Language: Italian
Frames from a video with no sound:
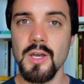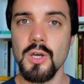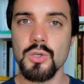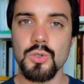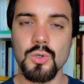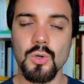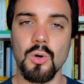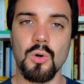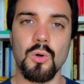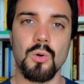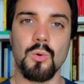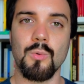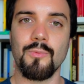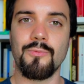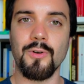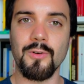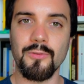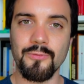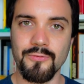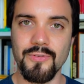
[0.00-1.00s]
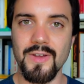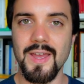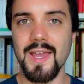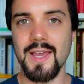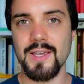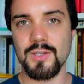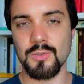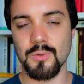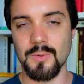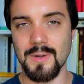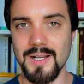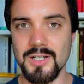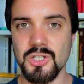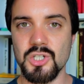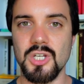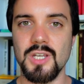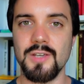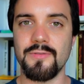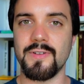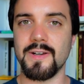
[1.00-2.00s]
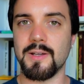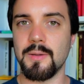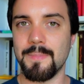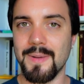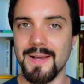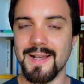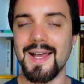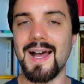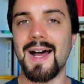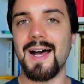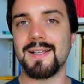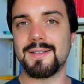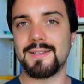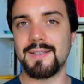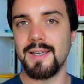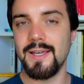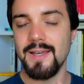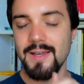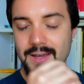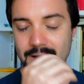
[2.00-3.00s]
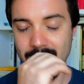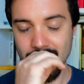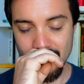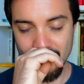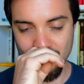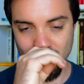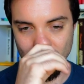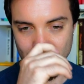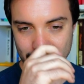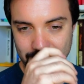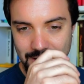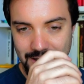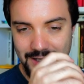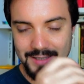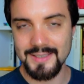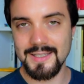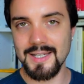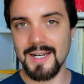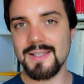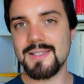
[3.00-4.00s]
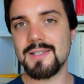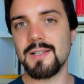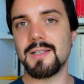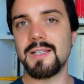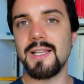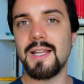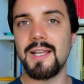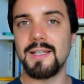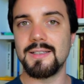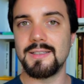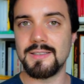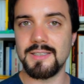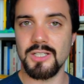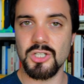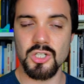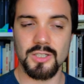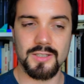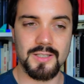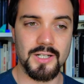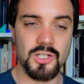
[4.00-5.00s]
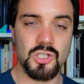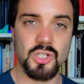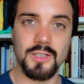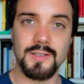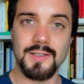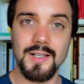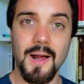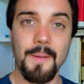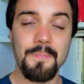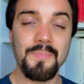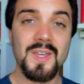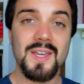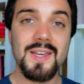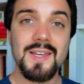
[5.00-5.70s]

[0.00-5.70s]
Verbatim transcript: sono un forfè su quella cifra che pagate con la dichiarazione dei redditi, eccetera, eccetera.